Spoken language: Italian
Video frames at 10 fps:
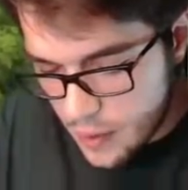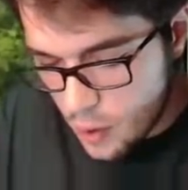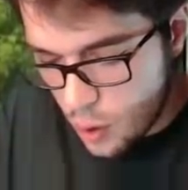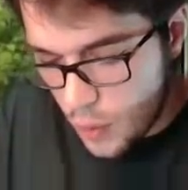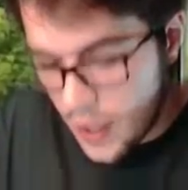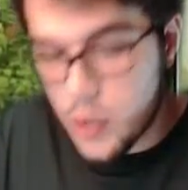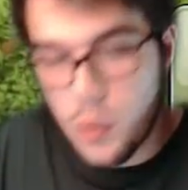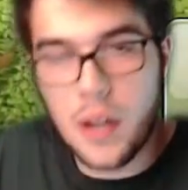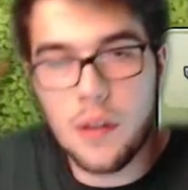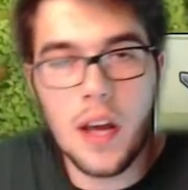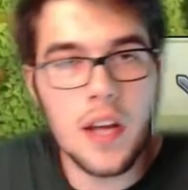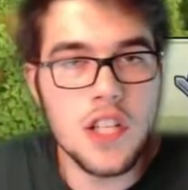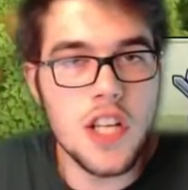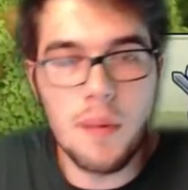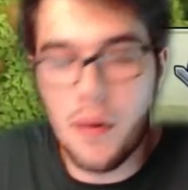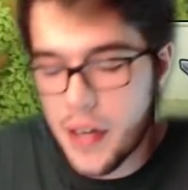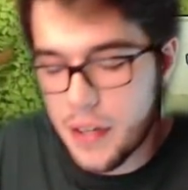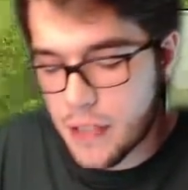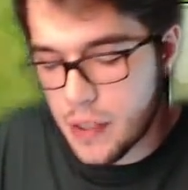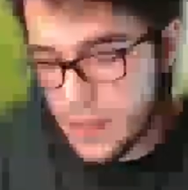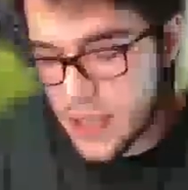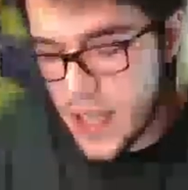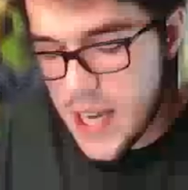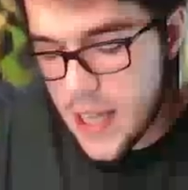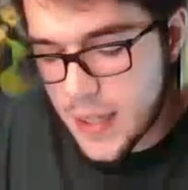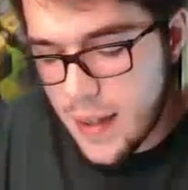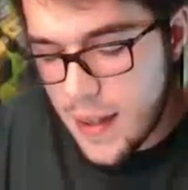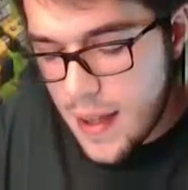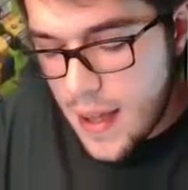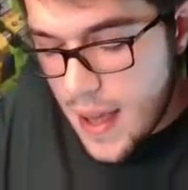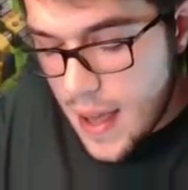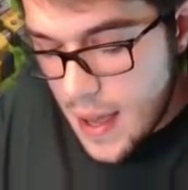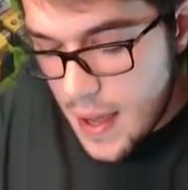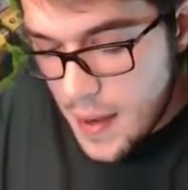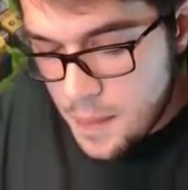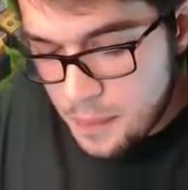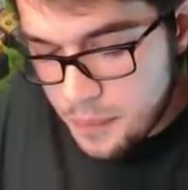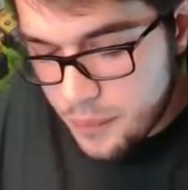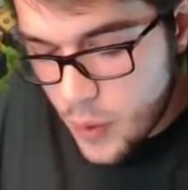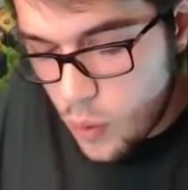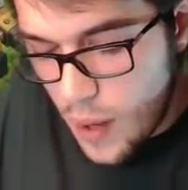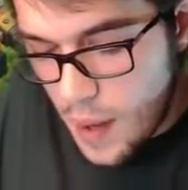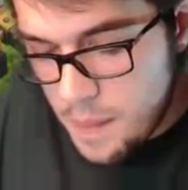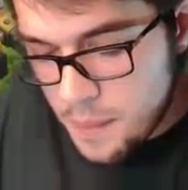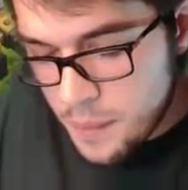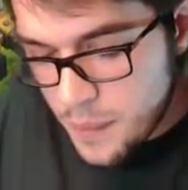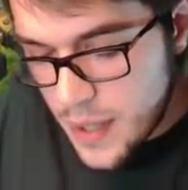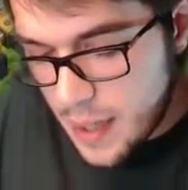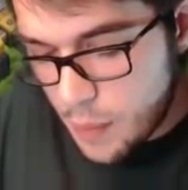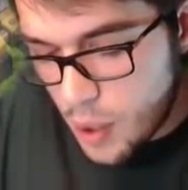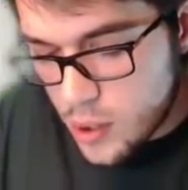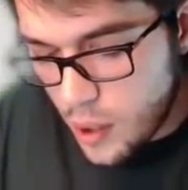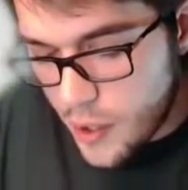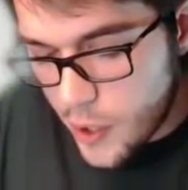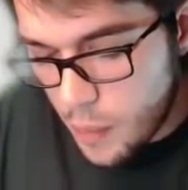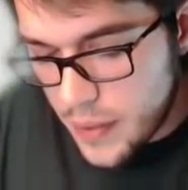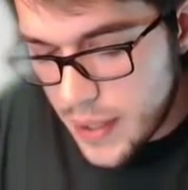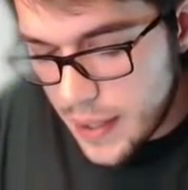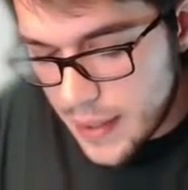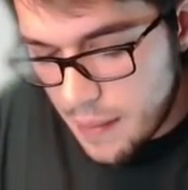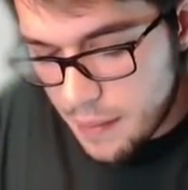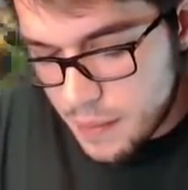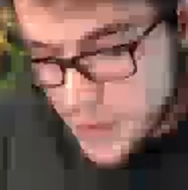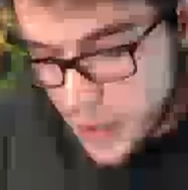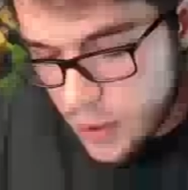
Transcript: l'ho guardato guardando la regina ma voi fate finta di niente e ehm, qua nel laboratorio come vedete se